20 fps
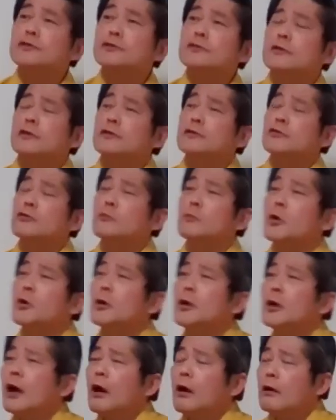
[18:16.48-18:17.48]
ますけれども。
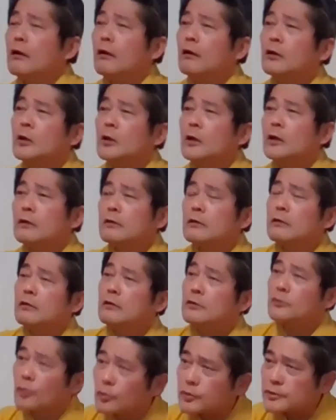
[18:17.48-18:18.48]
はいはい。
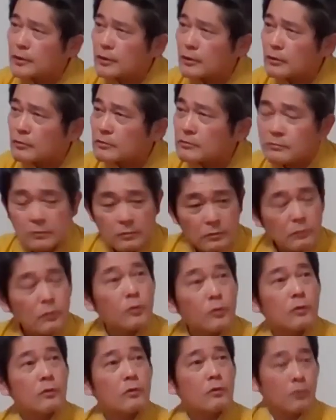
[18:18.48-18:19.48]
えー、どうしたらやる
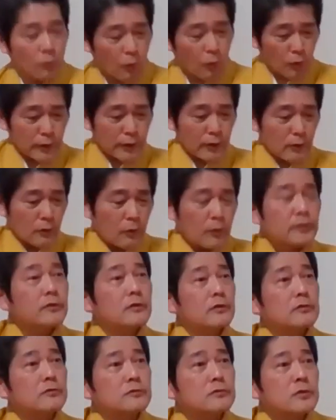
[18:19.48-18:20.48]
うん。ここに置い
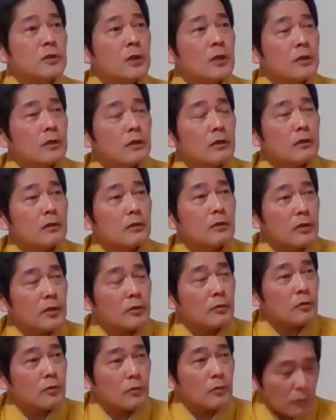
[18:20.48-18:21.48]
てある、えー、
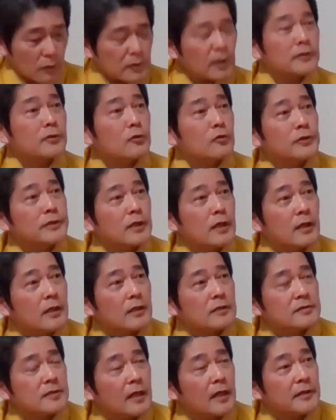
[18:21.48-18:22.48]
金、さっき置い
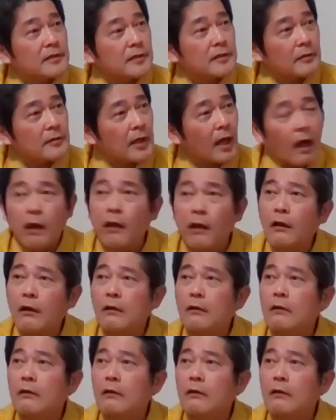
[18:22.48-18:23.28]
た3円だよな。